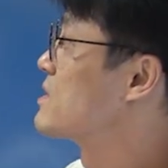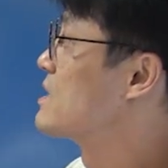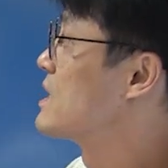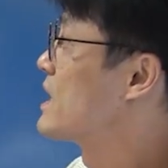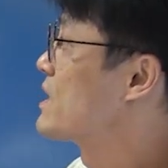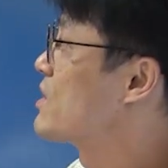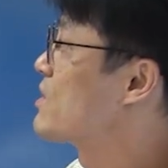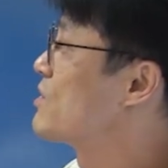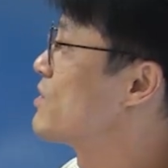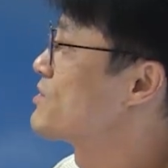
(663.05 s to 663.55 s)

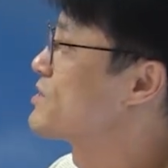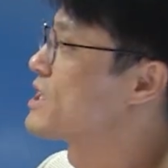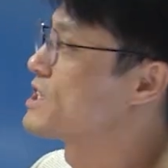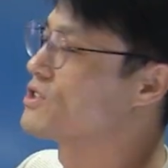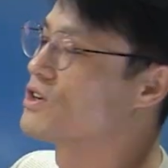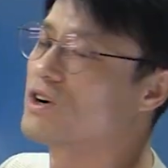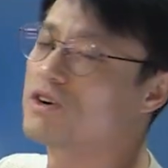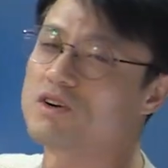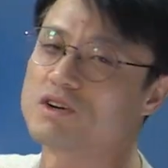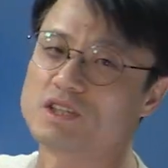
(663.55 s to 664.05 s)
양형을 어떻게
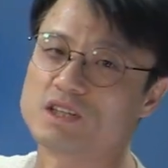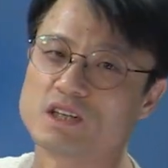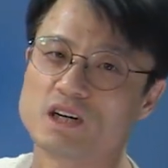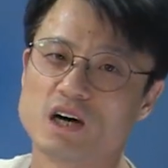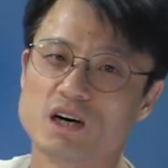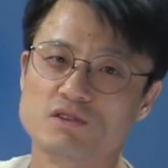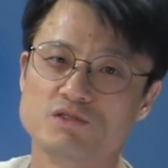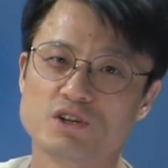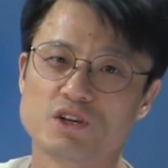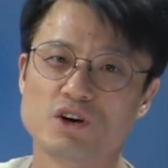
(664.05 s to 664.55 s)
정할
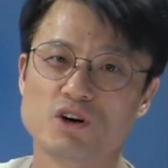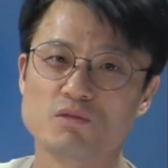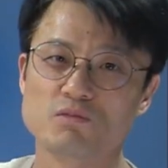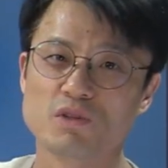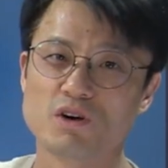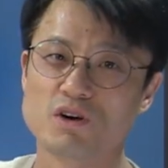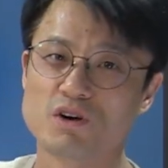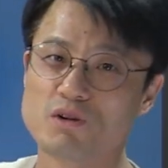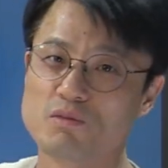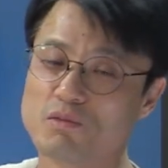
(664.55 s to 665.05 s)
것인가? 우리
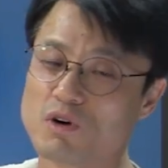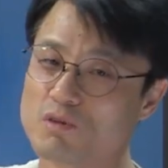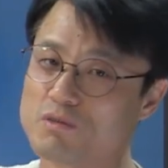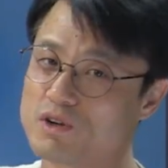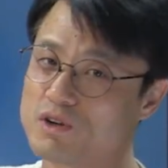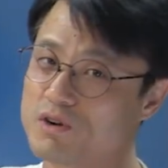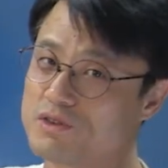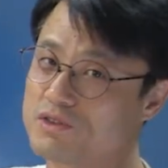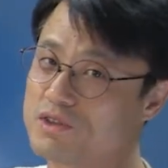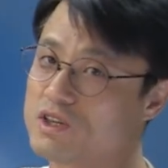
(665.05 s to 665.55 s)
형벌
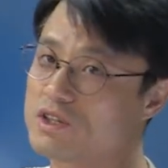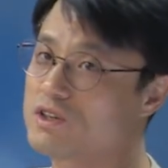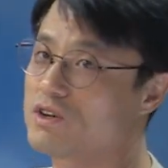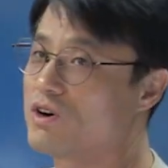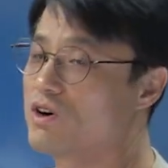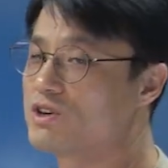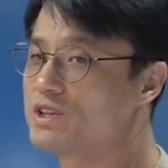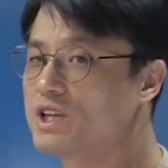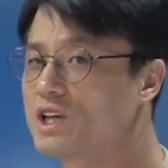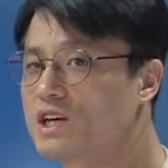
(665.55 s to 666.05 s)
범위를
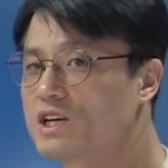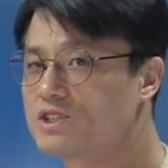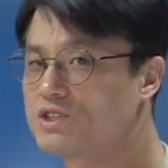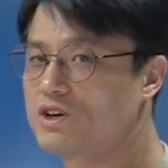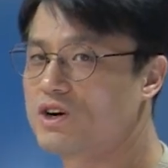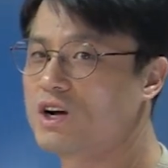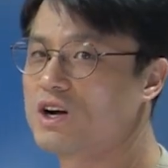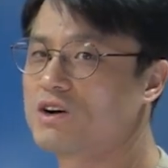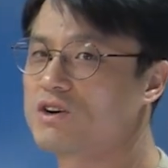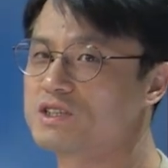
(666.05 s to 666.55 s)
어디
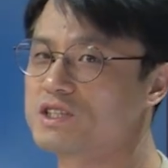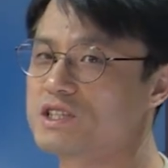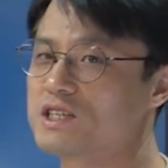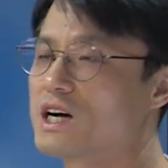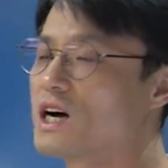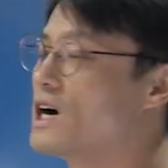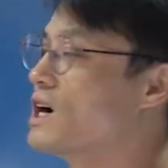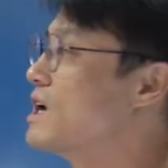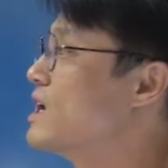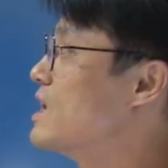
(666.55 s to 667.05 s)
정할
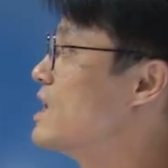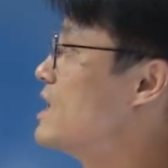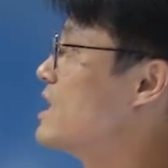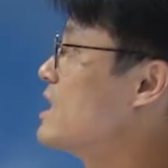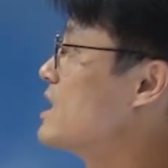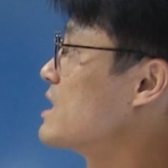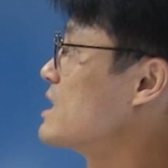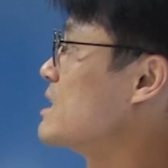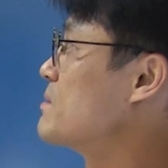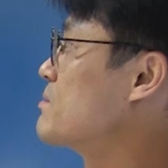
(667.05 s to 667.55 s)
것인가?
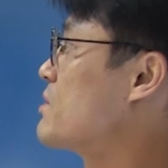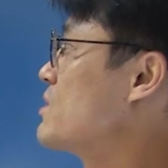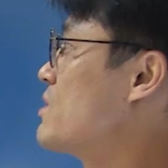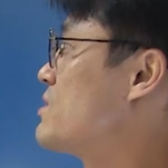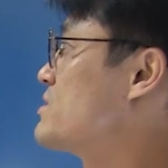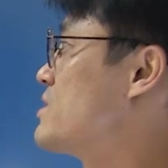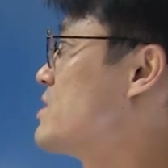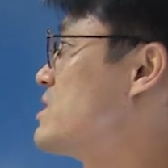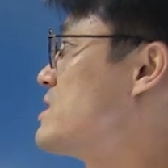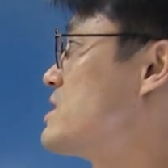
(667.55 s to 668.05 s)
입법
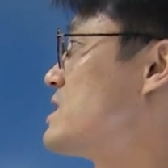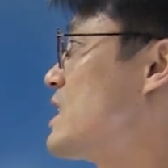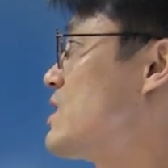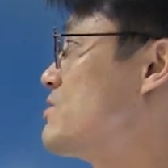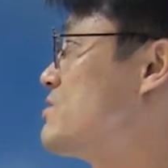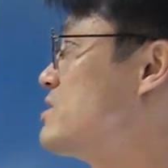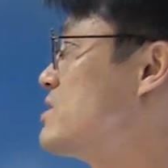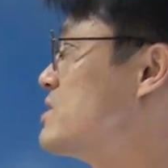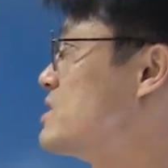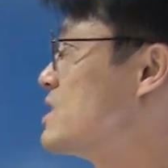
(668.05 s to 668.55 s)
형성의
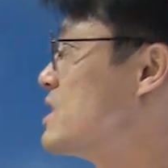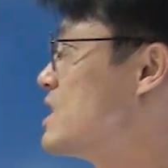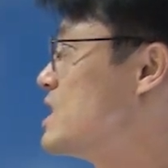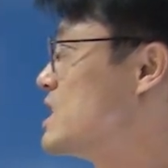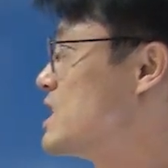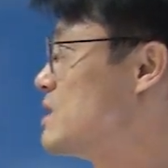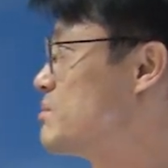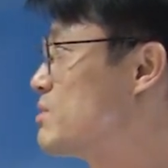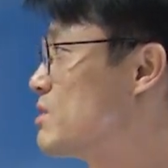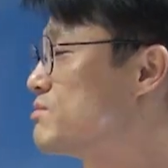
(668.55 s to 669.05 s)
자유를
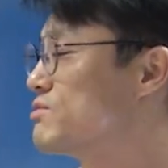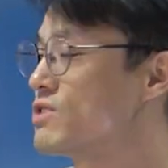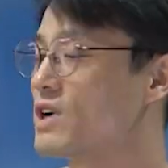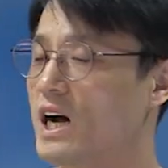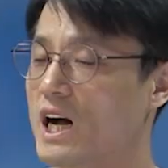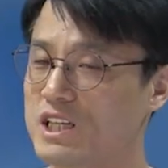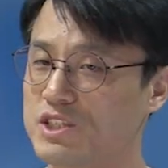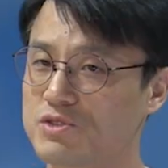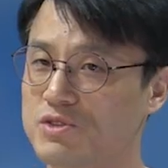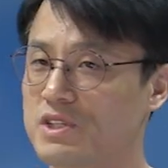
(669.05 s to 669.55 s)

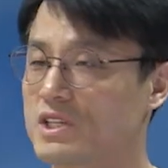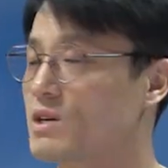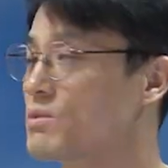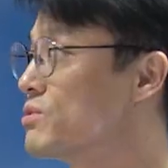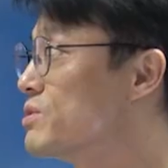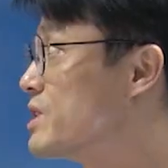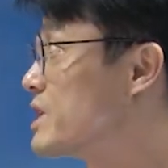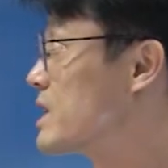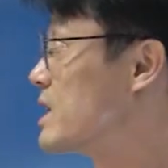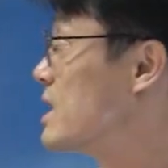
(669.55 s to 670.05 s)
입법부가 가지고 있다
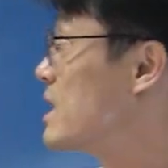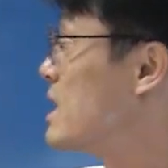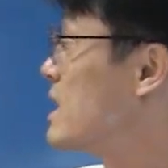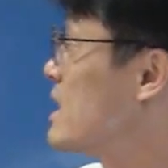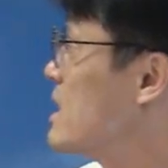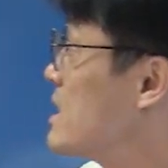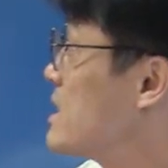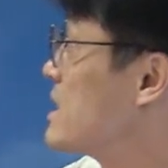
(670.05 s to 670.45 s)
보니까 어?